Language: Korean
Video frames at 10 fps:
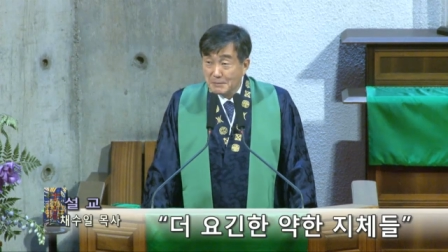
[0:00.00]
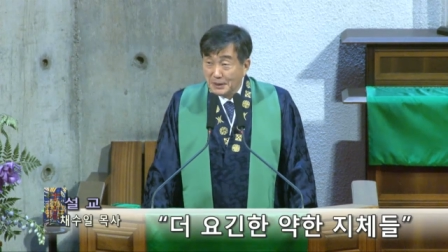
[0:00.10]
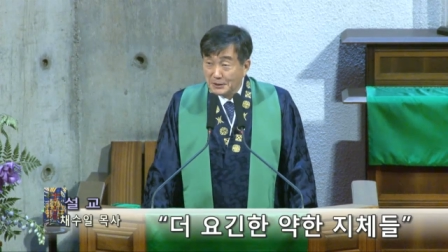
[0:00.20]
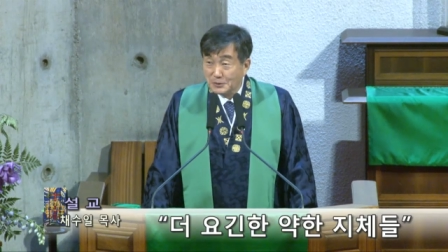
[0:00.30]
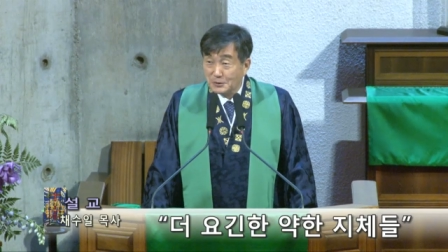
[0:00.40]

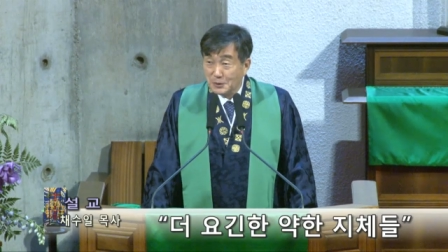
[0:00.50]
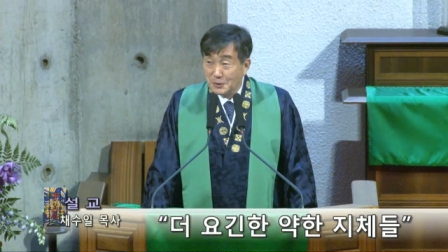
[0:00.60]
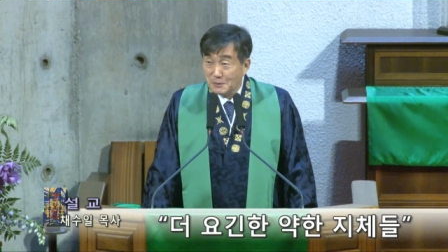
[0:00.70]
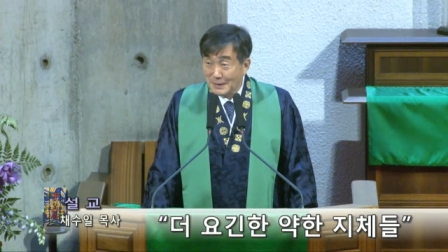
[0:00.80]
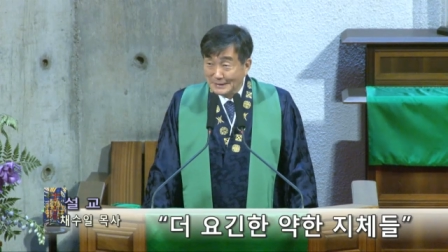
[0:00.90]

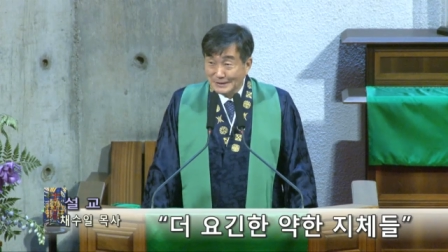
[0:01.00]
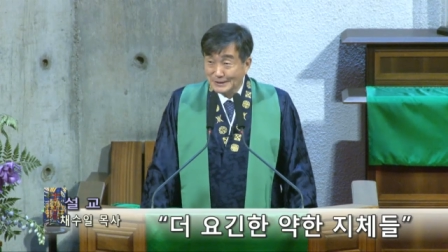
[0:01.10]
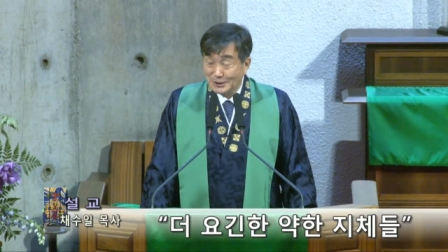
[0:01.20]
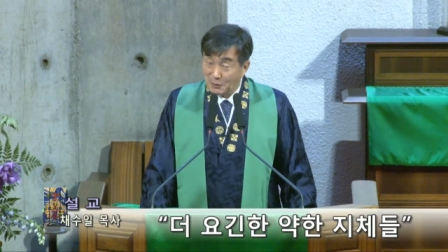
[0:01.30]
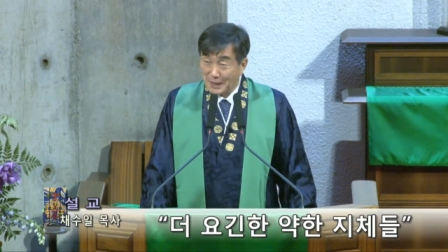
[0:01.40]
배경으로
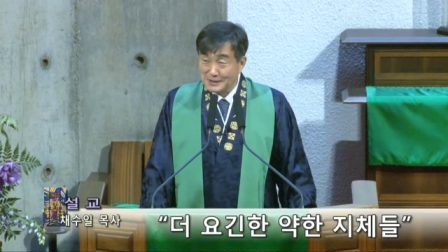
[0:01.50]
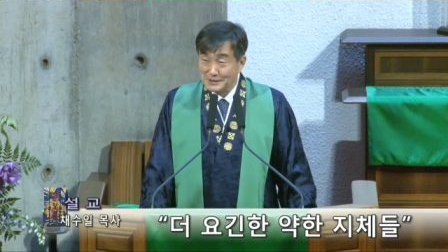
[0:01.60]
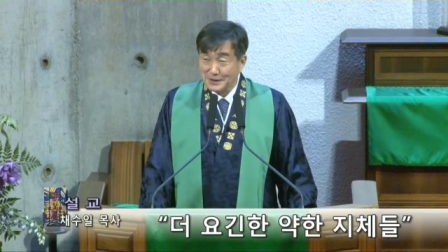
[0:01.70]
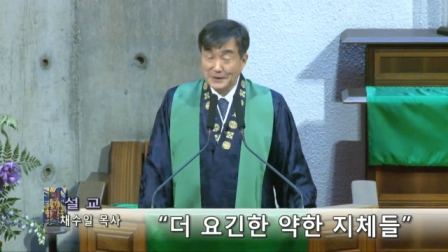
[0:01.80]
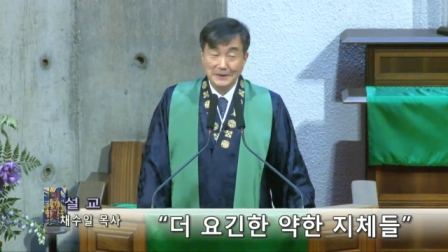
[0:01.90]
만든
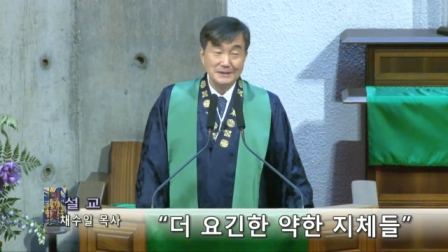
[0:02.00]
영화였어요.